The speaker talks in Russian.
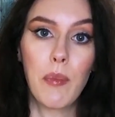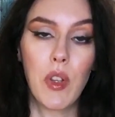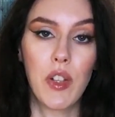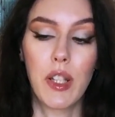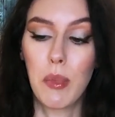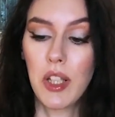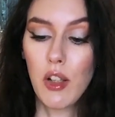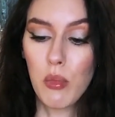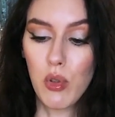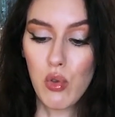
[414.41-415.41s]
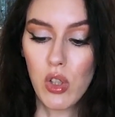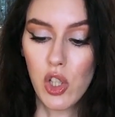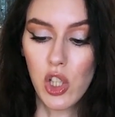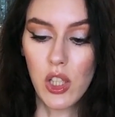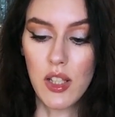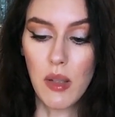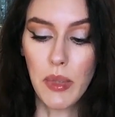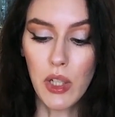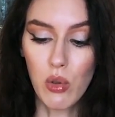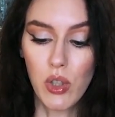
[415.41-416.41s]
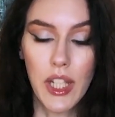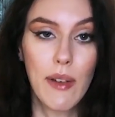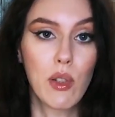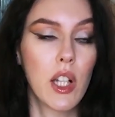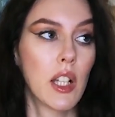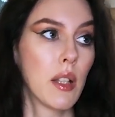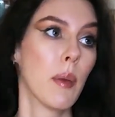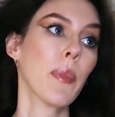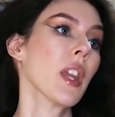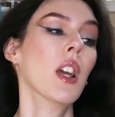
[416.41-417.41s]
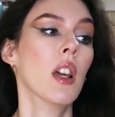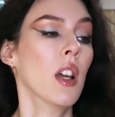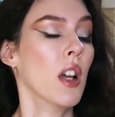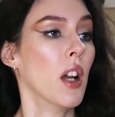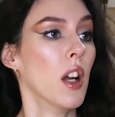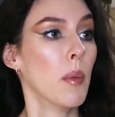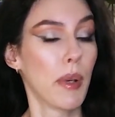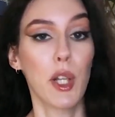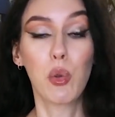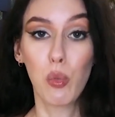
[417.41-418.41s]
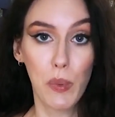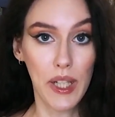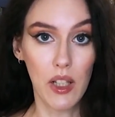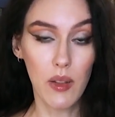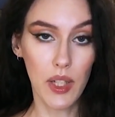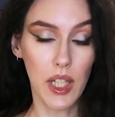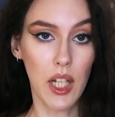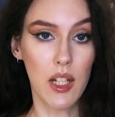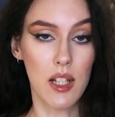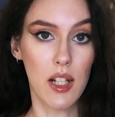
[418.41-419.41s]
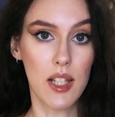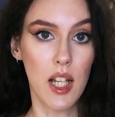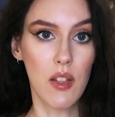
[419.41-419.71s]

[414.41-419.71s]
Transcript: Витамин D у меня уже лежит на замену, и я вот как-то протупила и заказала